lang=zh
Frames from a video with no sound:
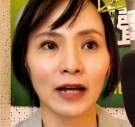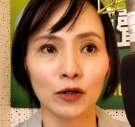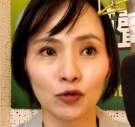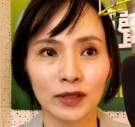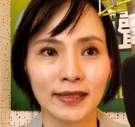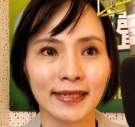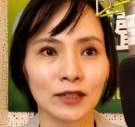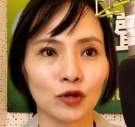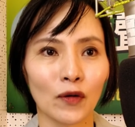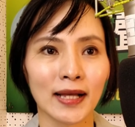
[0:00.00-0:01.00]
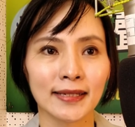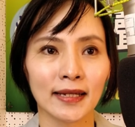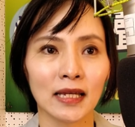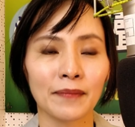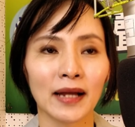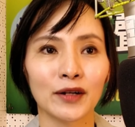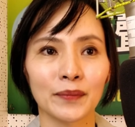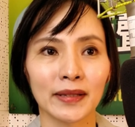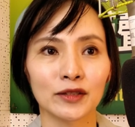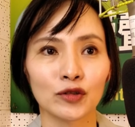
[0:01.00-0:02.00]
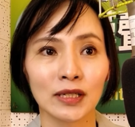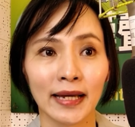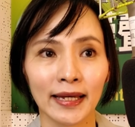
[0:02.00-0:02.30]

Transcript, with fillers: 法律文字转换成一般人民就是